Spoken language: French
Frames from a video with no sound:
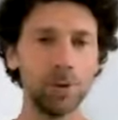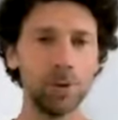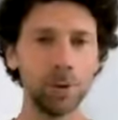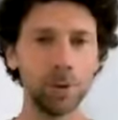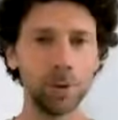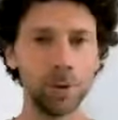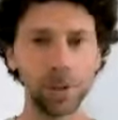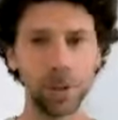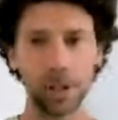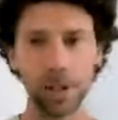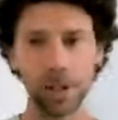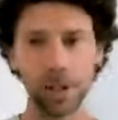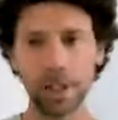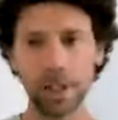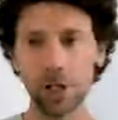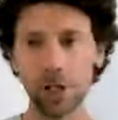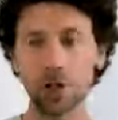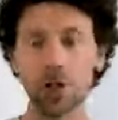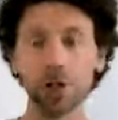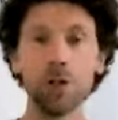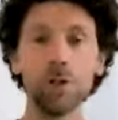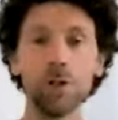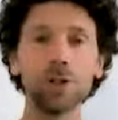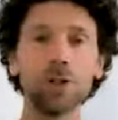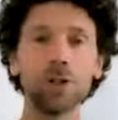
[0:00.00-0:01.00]
donc
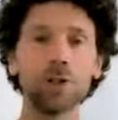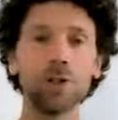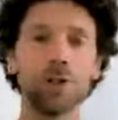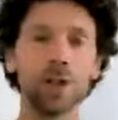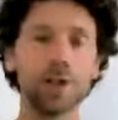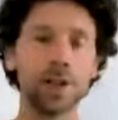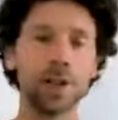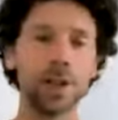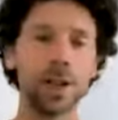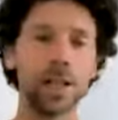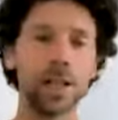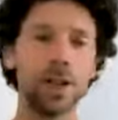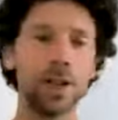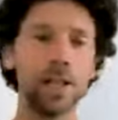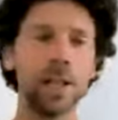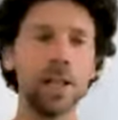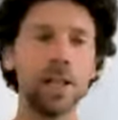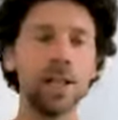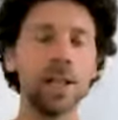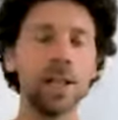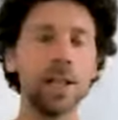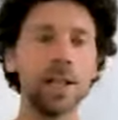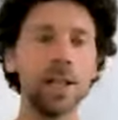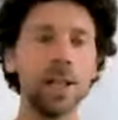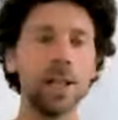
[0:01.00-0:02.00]
d'échange en fait avec le
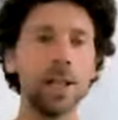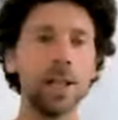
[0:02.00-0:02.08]
guide,